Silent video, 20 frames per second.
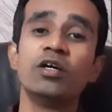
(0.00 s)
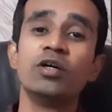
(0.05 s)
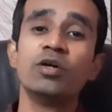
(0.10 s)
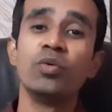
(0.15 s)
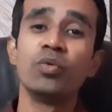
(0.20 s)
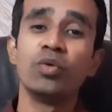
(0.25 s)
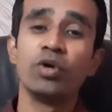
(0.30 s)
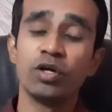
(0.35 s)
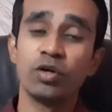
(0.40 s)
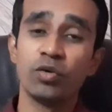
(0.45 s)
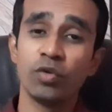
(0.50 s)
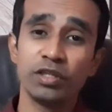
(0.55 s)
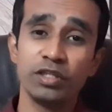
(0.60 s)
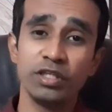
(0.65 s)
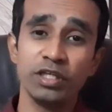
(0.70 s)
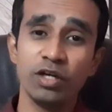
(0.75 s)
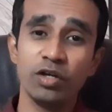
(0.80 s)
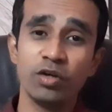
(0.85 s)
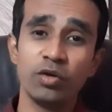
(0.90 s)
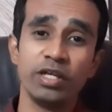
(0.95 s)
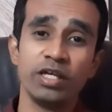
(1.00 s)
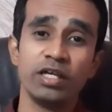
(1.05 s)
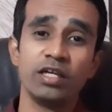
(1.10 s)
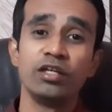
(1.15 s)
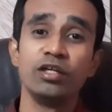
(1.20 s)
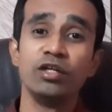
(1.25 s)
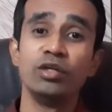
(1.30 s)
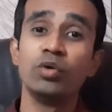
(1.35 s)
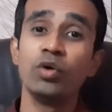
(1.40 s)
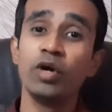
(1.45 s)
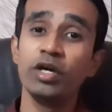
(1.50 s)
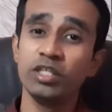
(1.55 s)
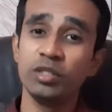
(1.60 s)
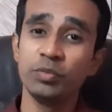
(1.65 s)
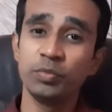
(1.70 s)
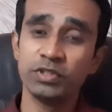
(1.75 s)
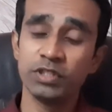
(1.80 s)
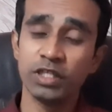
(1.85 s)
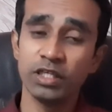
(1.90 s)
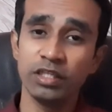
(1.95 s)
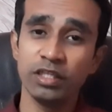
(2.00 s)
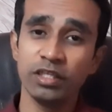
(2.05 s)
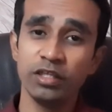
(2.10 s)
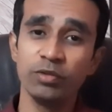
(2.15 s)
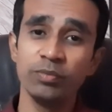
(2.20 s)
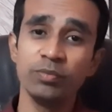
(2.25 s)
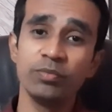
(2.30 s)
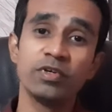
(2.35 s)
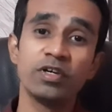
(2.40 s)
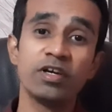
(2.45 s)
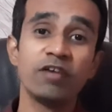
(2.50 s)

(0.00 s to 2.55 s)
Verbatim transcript: உங்கள் குழந்தைகளோட நோய் எதிர்ப்பு சக்தியையும்